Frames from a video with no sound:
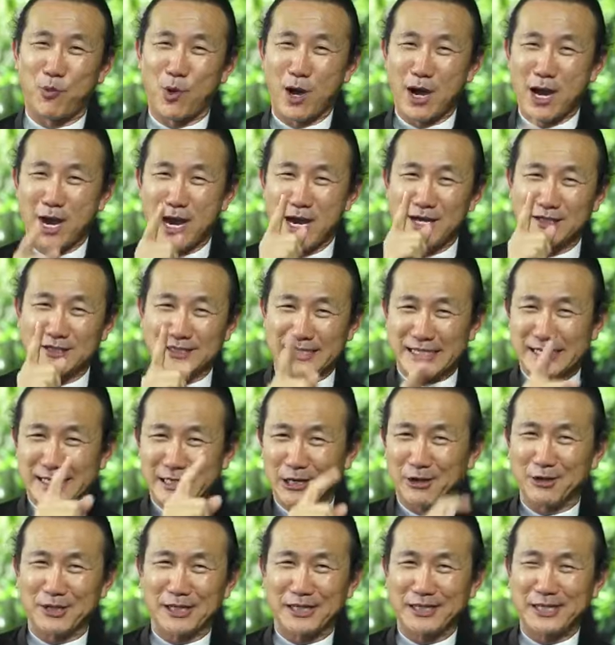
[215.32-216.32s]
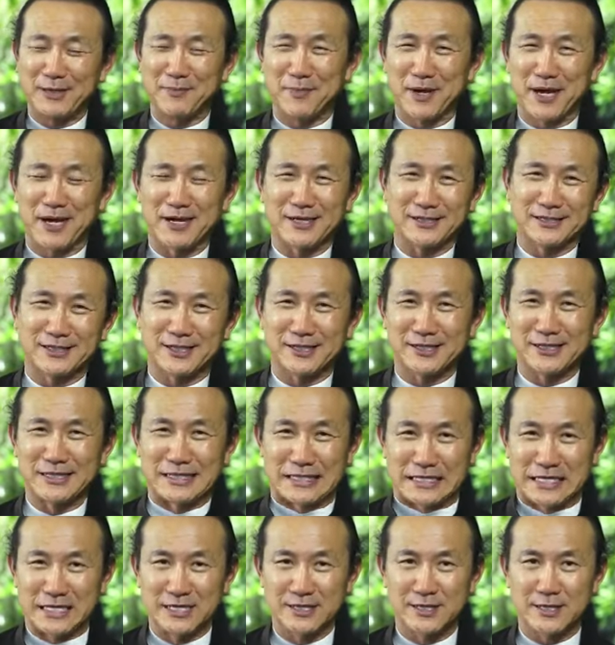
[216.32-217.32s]
บ ว่าสิ่งเหล่านี้ที่มันกำลังจะเกิ
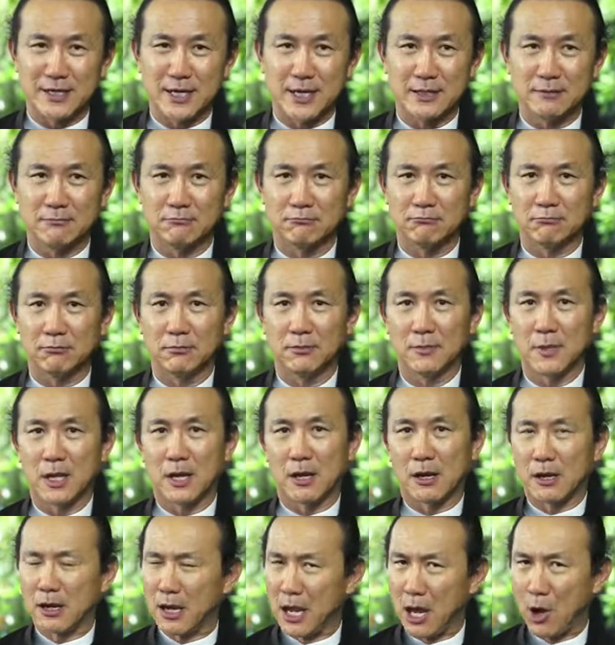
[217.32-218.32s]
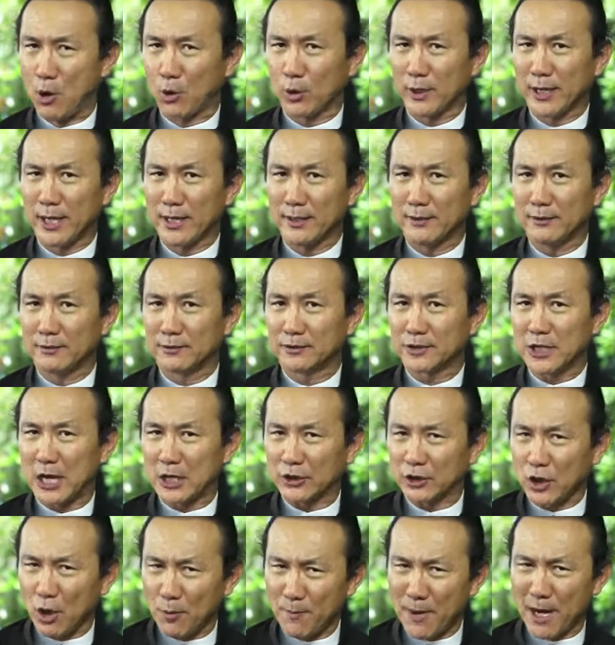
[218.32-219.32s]
ดขึ้นนั้น เรานั้นจะ
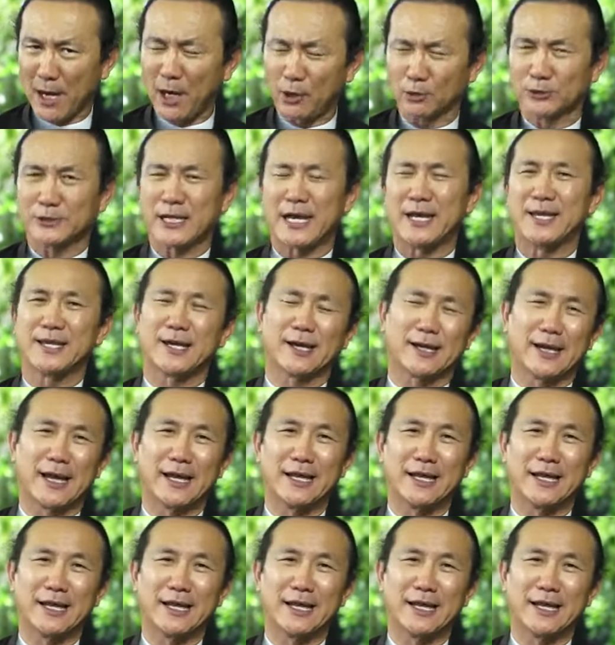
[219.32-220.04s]
ต้องมาเข้าใจอย่าง